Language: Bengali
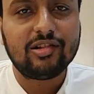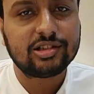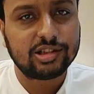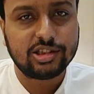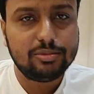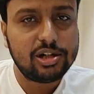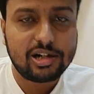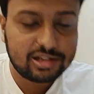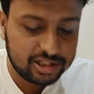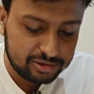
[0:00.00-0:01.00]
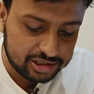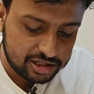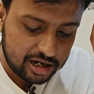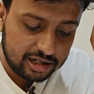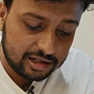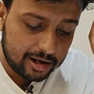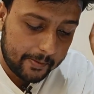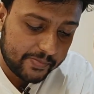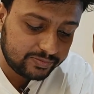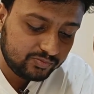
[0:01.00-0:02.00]
হালকা ছিবড়ে রাখছে মাটনটা হালকা
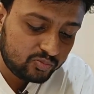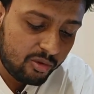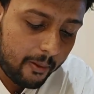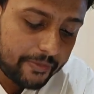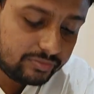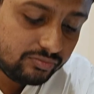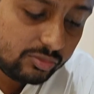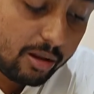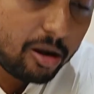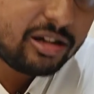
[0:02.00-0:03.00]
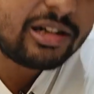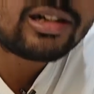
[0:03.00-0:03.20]
এবার